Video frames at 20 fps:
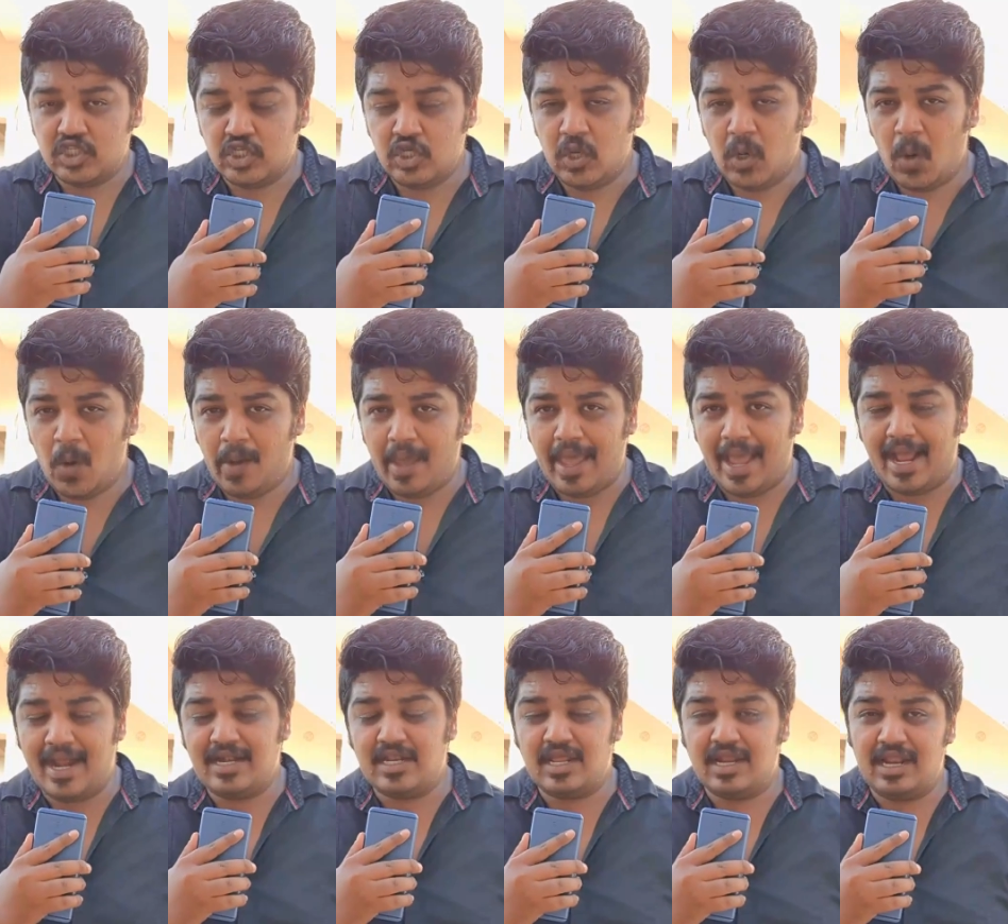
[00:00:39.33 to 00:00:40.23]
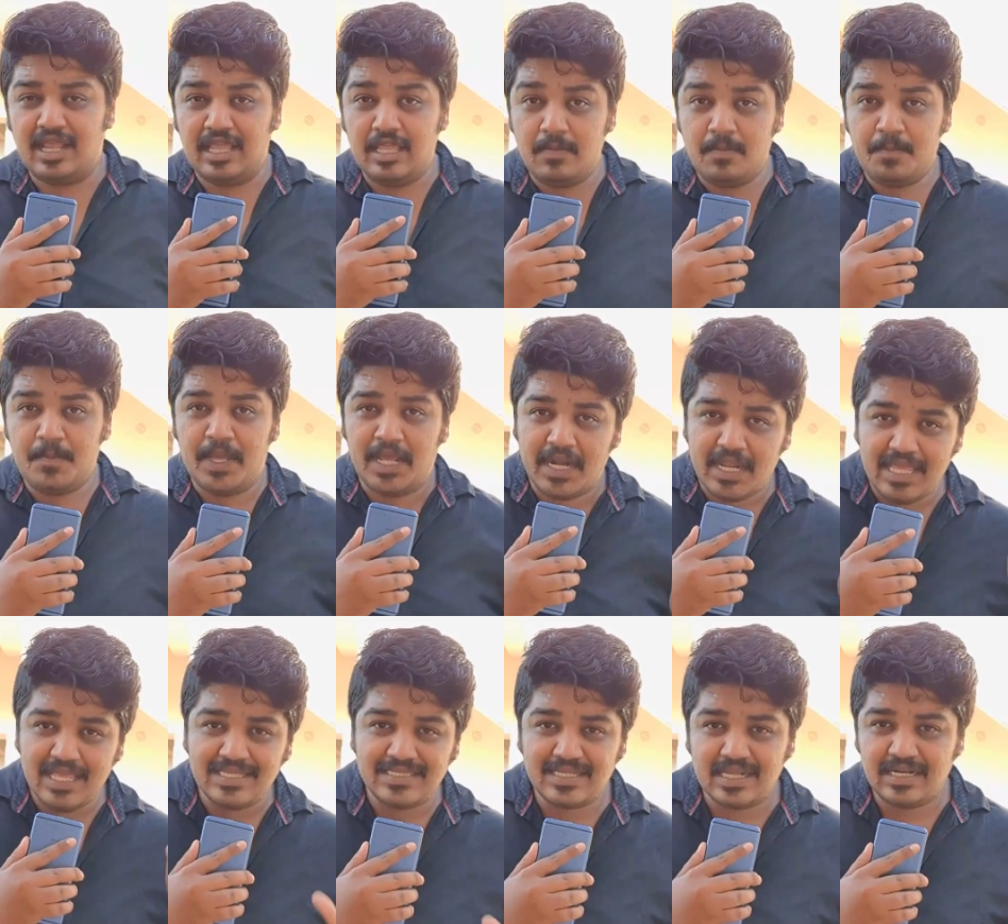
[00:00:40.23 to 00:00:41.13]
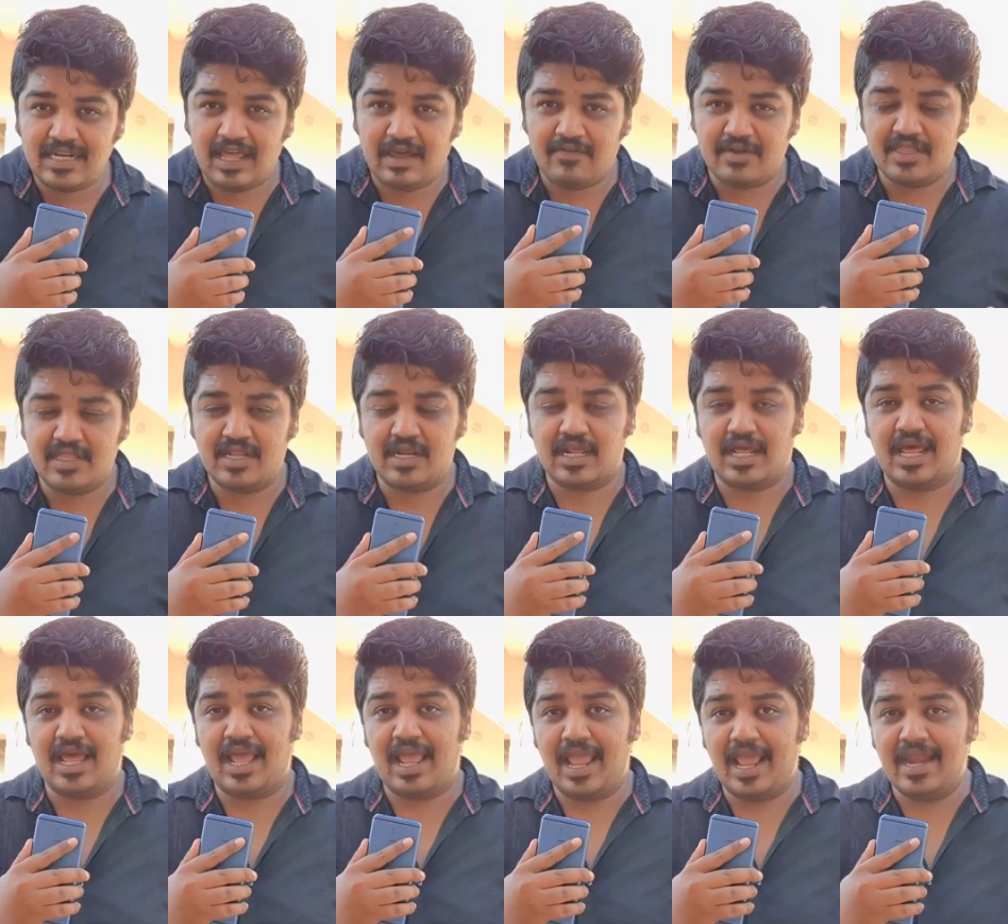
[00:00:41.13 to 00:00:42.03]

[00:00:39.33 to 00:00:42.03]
ஜியோ ஏர்டெல்லில் இப்போ ரீசெண்டாக வந்திருக்க